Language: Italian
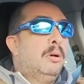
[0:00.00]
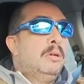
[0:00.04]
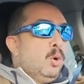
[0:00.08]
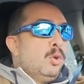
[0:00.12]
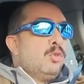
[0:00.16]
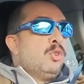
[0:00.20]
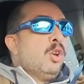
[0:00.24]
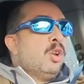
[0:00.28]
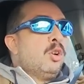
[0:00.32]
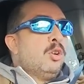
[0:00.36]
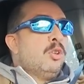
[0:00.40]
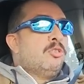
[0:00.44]

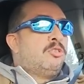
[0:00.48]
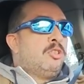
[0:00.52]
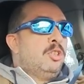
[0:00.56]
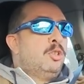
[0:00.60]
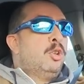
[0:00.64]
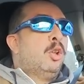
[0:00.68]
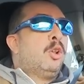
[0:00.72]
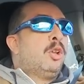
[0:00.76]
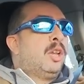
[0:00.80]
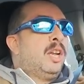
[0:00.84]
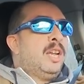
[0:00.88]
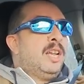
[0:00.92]
«Buongiorno,
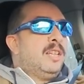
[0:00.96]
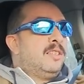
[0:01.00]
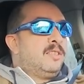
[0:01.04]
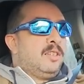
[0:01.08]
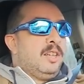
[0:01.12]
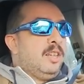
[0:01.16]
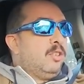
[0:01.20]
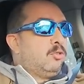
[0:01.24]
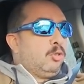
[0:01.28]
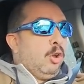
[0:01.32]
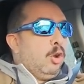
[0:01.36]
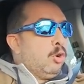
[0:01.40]
signor
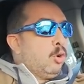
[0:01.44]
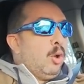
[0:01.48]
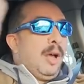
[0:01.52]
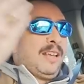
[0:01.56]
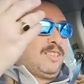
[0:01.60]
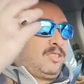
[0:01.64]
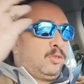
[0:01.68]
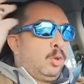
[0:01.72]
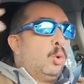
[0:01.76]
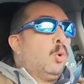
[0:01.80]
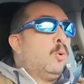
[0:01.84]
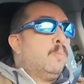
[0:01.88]
Grizzly, sono
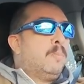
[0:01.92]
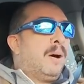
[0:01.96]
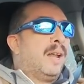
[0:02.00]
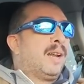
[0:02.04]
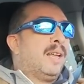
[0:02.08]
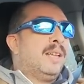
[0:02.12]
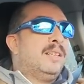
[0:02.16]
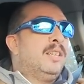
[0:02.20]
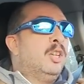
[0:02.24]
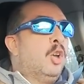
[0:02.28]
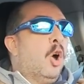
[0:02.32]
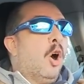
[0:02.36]

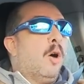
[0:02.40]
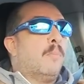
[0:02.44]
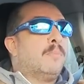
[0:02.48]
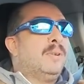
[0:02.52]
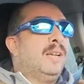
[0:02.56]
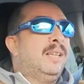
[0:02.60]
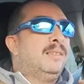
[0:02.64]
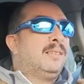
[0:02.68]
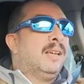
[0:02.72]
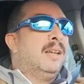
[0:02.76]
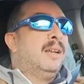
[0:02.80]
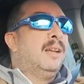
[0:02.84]
Asdrubal di
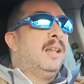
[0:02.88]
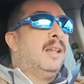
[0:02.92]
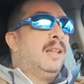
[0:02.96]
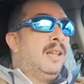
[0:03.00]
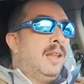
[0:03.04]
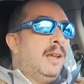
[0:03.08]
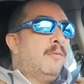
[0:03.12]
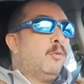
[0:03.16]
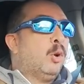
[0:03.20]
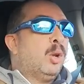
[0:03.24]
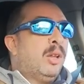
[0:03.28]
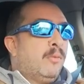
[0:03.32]
Omnitel,
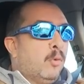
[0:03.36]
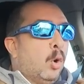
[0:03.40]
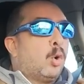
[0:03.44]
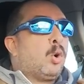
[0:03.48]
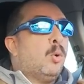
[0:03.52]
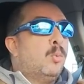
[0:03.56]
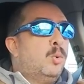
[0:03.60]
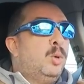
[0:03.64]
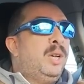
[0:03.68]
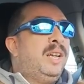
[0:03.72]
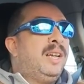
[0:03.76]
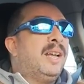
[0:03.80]
le volevo
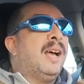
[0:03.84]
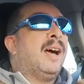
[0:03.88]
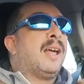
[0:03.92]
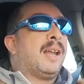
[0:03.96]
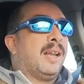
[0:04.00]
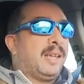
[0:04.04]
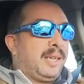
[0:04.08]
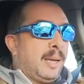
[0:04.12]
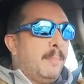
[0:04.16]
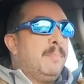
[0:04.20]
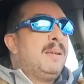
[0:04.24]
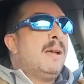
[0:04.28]

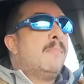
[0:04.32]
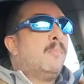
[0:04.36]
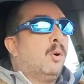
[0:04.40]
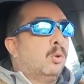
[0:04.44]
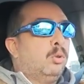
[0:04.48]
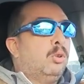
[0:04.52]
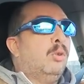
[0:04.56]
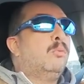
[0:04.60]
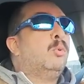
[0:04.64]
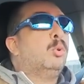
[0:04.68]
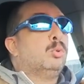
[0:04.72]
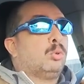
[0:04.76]
comunicare che
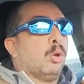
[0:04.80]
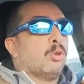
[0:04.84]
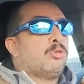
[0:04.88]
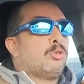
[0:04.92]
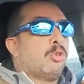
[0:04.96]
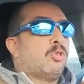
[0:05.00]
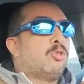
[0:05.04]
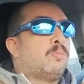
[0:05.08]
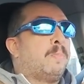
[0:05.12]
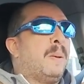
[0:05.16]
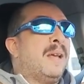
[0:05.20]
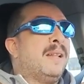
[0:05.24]
abbiamo dovuto
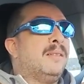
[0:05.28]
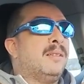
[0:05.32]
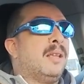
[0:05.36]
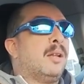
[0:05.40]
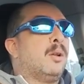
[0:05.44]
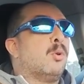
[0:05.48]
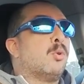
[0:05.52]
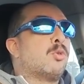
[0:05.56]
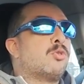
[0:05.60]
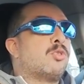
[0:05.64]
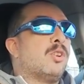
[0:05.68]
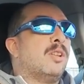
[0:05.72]

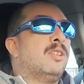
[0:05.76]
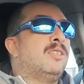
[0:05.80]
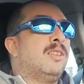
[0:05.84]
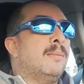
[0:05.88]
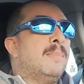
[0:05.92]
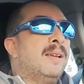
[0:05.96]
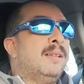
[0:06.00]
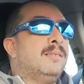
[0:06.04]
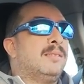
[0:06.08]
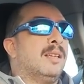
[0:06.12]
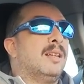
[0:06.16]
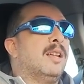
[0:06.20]
sospendere
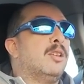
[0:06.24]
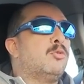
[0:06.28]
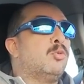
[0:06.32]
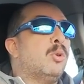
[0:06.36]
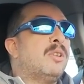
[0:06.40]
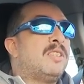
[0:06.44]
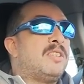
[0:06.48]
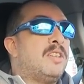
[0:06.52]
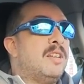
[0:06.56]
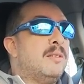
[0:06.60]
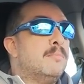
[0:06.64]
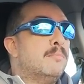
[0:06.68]
urgentemente la
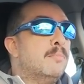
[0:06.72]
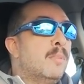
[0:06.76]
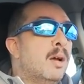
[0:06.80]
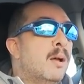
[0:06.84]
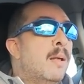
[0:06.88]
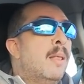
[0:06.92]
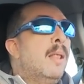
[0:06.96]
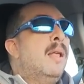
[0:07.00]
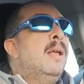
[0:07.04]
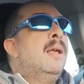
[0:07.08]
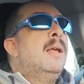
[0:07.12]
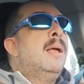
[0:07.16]
sua
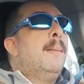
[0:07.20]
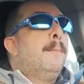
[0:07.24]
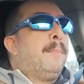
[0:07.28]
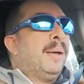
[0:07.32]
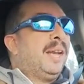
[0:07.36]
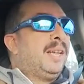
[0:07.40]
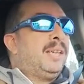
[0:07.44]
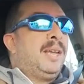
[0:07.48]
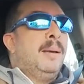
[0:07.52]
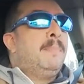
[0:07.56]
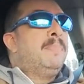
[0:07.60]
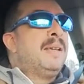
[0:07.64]
SIM
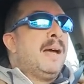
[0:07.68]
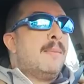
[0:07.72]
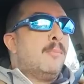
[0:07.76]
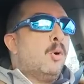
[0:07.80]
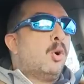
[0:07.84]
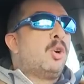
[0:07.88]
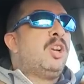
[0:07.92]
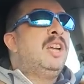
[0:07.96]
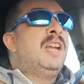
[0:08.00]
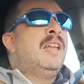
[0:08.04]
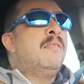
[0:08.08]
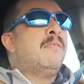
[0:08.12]
perché
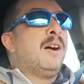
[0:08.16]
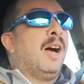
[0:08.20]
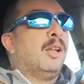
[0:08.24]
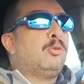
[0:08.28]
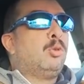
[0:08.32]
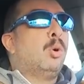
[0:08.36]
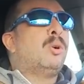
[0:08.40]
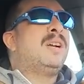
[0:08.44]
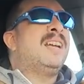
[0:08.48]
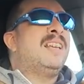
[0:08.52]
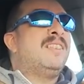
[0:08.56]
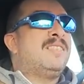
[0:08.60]
abbiamo
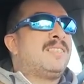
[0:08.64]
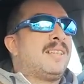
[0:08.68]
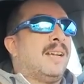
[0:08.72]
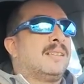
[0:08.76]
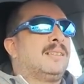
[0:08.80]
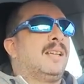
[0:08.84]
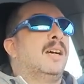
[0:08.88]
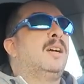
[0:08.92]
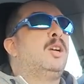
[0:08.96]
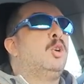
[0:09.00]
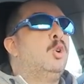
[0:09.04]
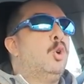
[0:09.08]
rilevato che è
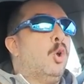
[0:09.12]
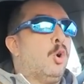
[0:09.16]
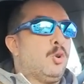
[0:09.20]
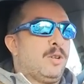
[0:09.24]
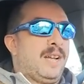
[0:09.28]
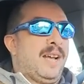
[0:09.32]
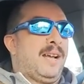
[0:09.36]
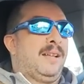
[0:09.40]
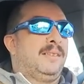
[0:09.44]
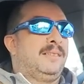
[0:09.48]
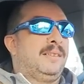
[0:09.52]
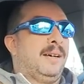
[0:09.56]
stata
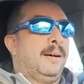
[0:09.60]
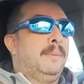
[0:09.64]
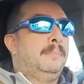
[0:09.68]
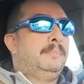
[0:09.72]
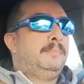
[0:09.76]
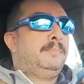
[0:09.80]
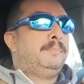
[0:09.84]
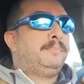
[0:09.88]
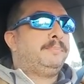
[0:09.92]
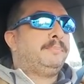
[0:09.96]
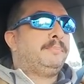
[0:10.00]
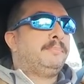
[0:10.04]

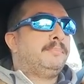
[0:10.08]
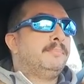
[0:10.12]
clonata».